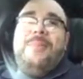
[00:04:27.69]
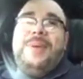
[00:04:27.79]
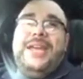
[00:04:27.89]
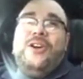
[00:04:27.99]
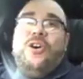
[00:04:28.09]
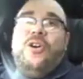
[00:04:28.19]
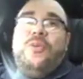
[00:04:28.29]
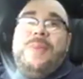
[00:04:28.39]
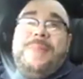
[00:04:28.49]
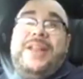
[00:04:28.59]

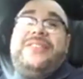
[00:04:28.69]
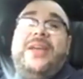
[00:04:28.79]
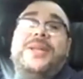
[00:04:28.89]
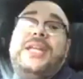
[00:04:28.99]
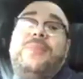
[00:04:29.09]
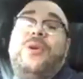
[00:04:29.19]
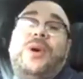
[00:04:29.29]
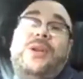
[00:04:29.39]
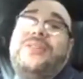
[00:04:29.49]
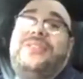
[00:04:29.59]
Pero me parece que va a estar muy
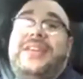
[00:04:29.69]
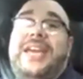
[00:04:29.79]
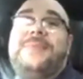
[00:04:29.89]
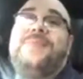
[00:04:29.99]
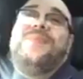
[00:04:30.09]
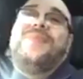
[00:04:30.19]
bueno, así que